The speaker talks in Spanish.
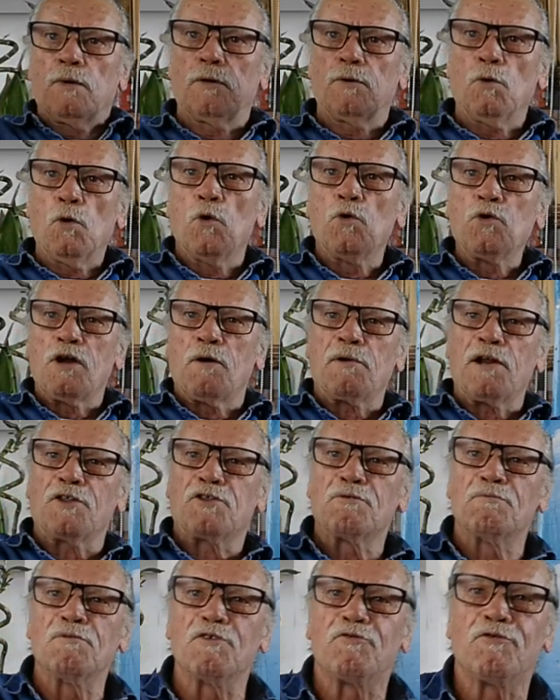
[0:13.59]
Un
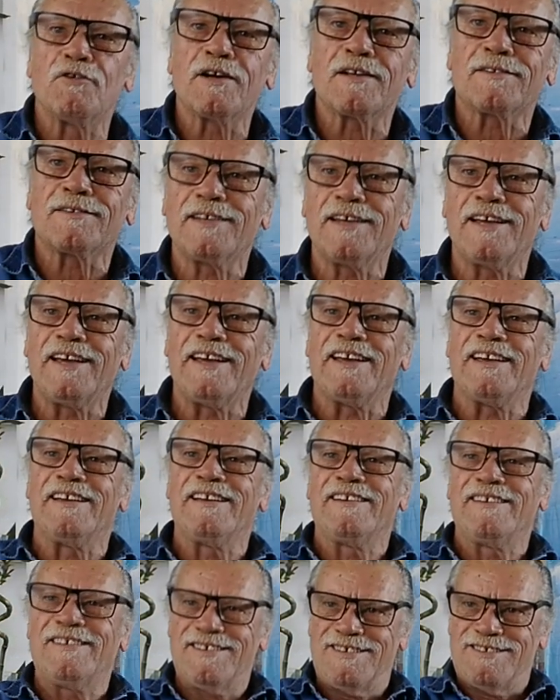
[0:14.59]
abrazo muy fuerte,
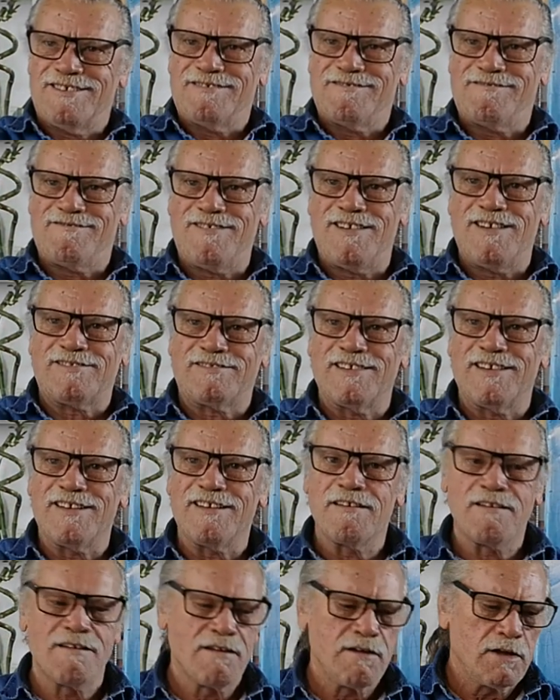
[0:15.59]

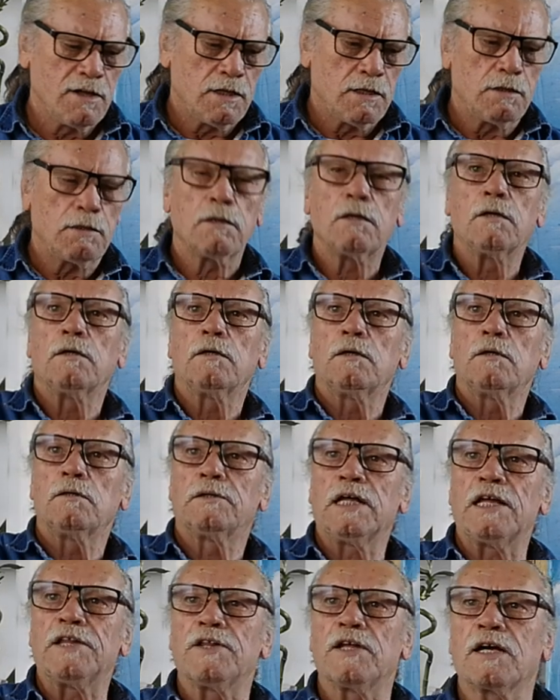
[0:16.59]
fuerte,
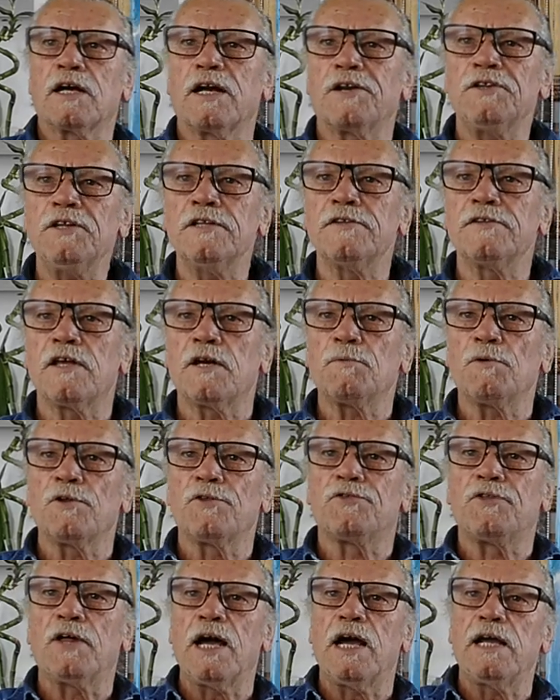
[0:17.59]
desde el Jardín del
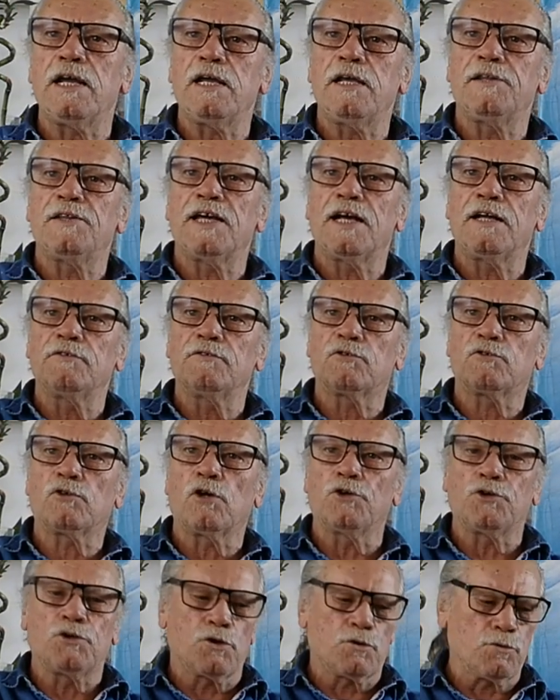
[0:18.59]
Bonsai de
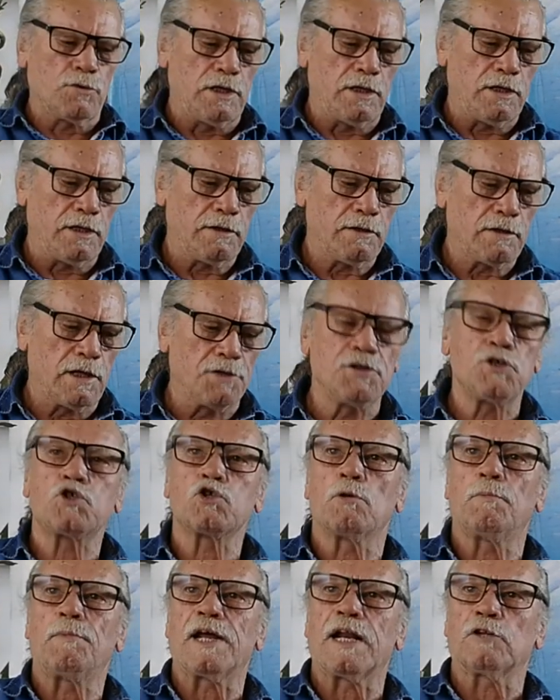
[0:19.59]
Antonio Ruiz. He
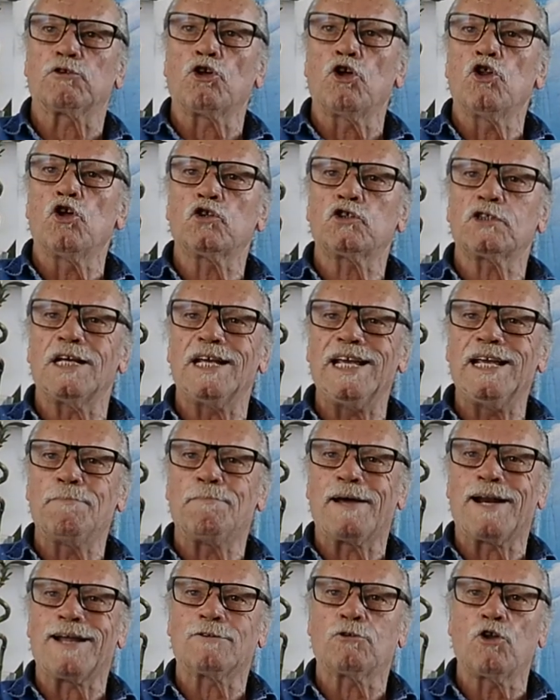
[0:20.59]
dicho para todos y
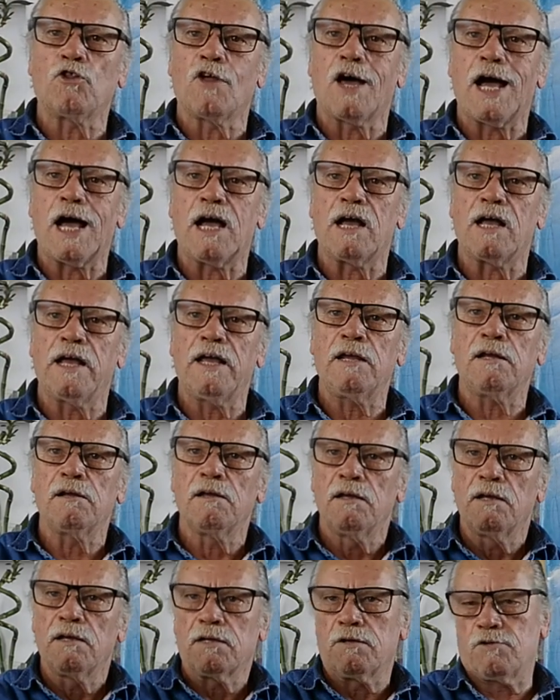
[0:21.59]
para todas, ¿eh?
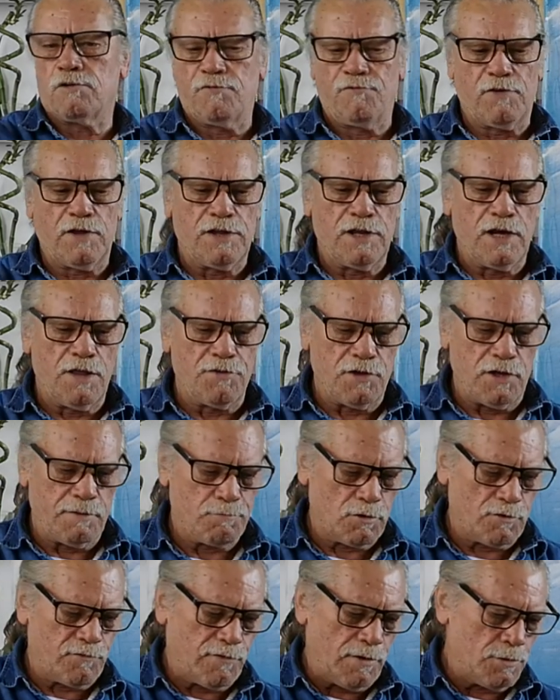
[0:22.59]
No se enfade nadie,
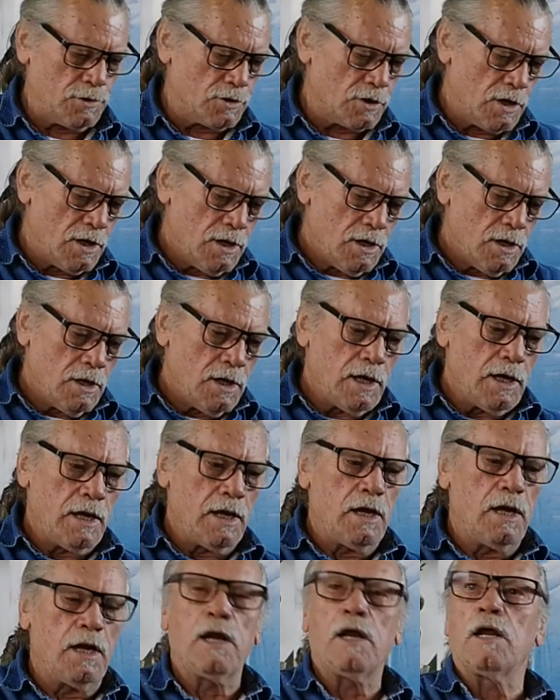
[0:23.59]
por favor.
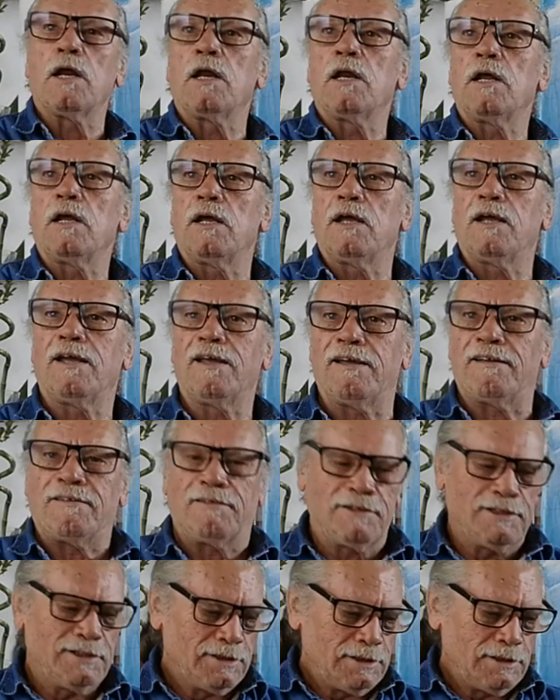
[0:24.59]
Eh,